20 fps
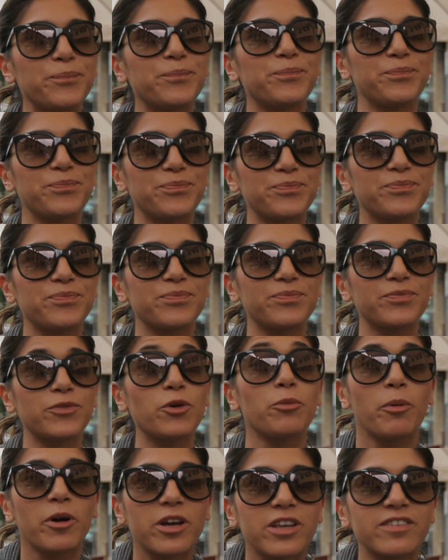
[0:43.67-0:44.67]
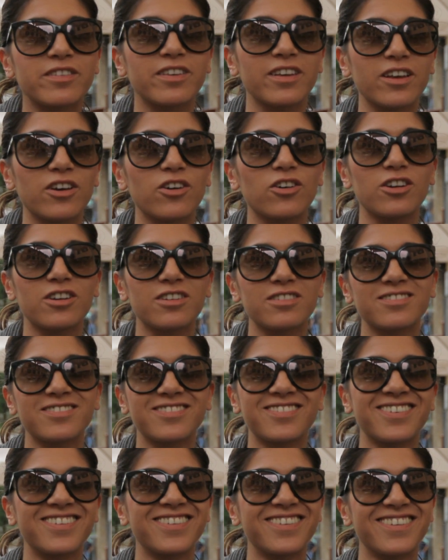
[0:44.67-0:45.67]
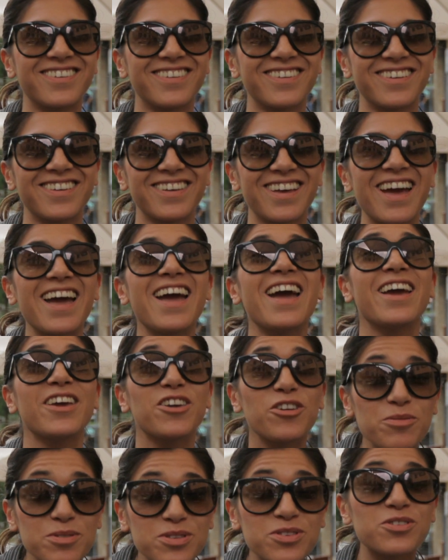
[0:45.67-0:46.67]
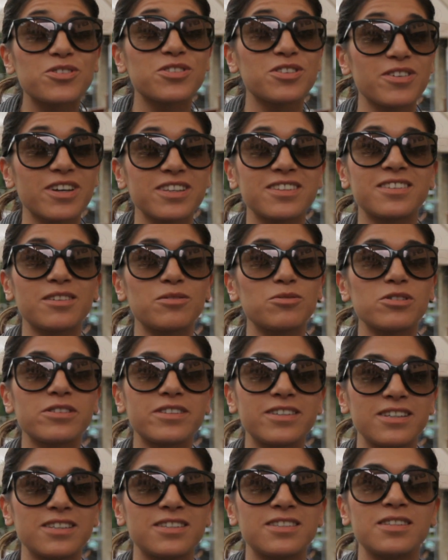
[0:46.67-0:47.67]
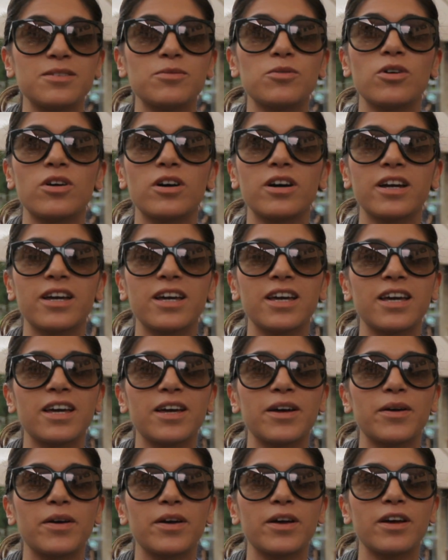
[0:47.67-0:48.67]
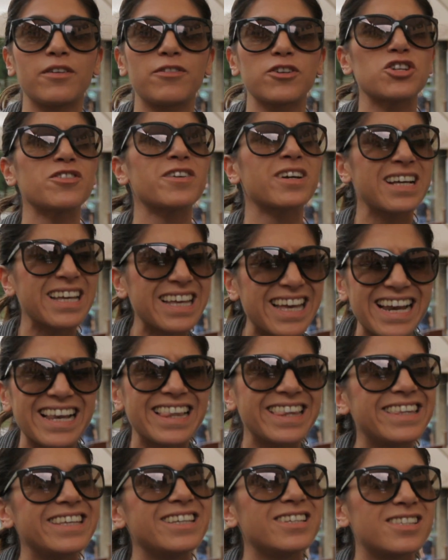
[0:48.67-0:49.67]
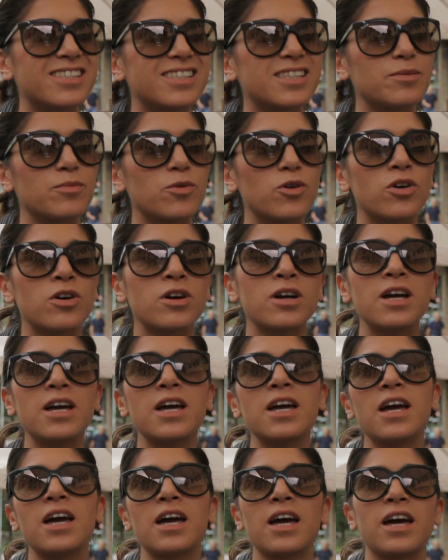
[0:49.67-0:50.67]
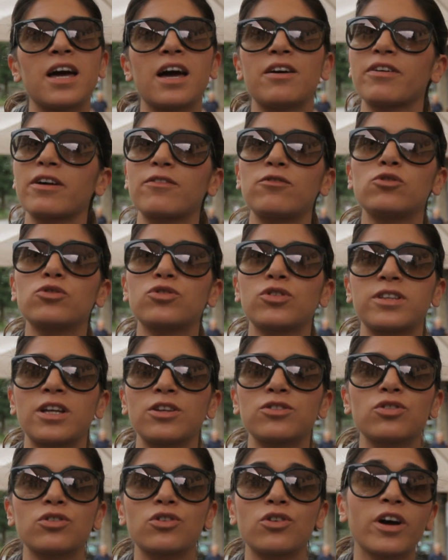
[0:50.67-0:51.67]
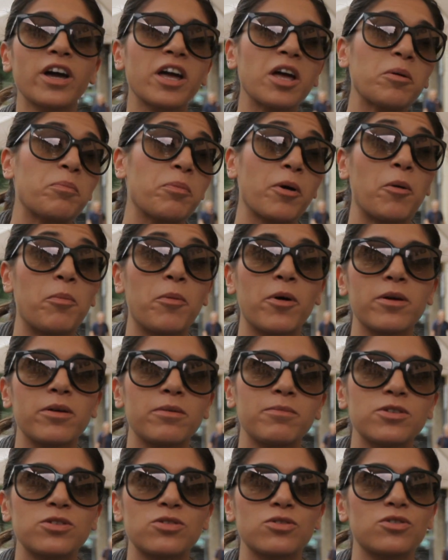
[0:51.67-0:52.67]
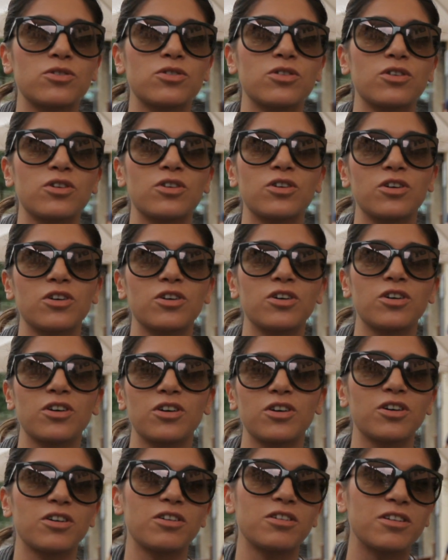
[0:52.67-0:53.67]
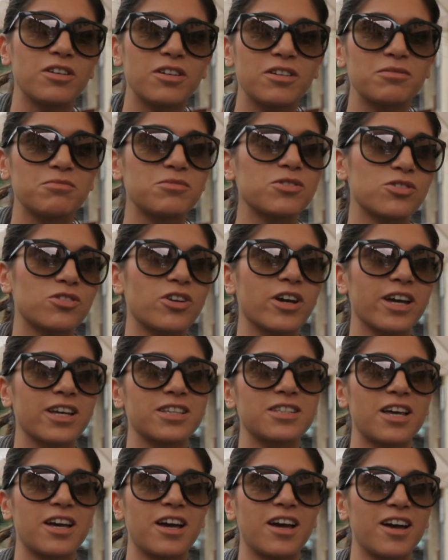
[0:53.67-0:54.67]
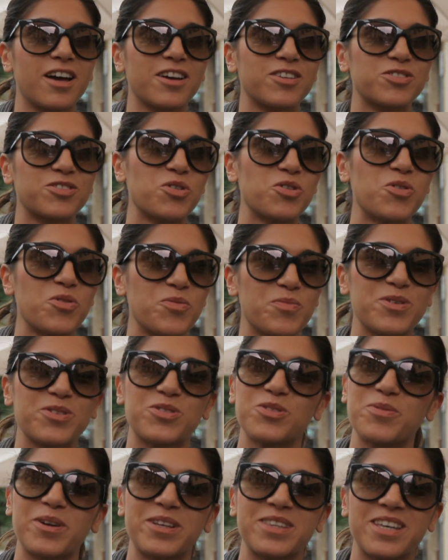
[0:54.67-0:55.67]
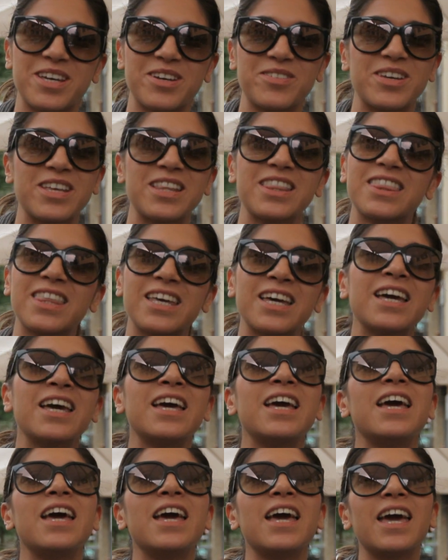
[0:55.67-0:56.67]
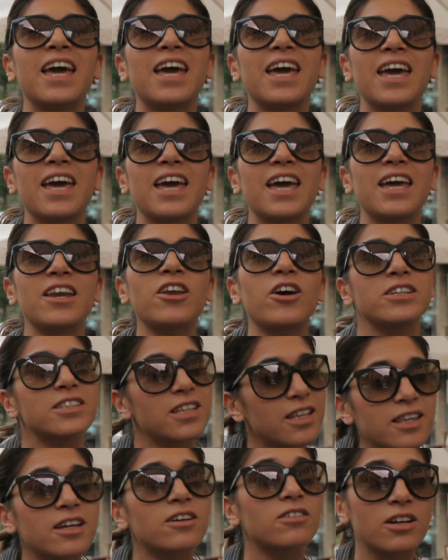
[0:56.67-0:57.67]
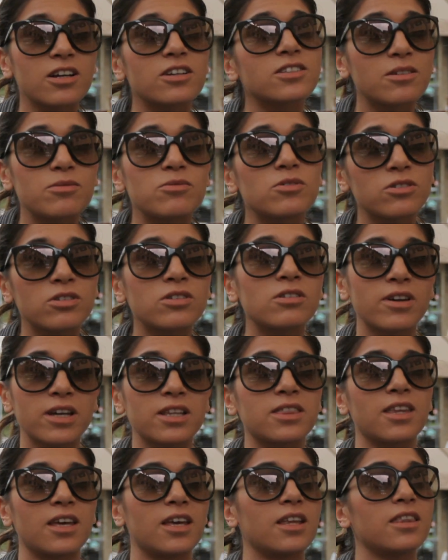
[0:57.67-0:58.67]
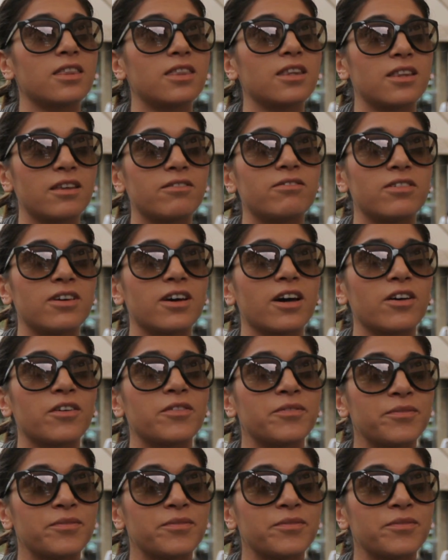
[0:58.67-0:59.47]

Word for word: E non pochi single. Ti sei divertita? Io mi sono divertita moltissimo, eh, faceva caldissimo, eh, avrei voluto tanto correre però poi mi sono, mi sono arresa subito praticamente e no, è stata una cosa molto divertente davvero.